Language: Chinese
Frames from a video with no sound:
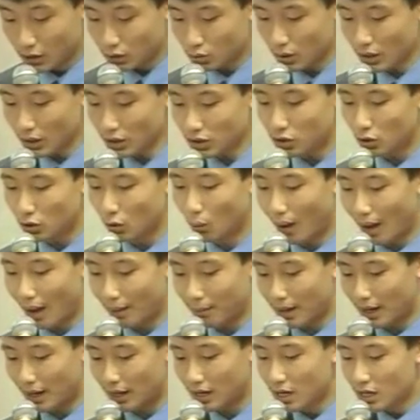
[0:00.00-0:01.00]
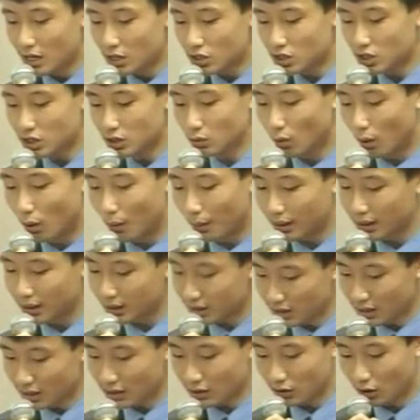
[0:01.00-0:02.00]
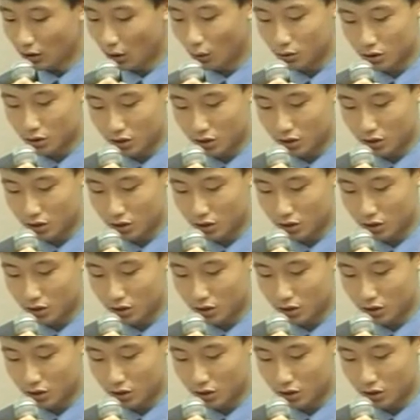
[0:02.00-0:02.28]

追求完美，是我们更有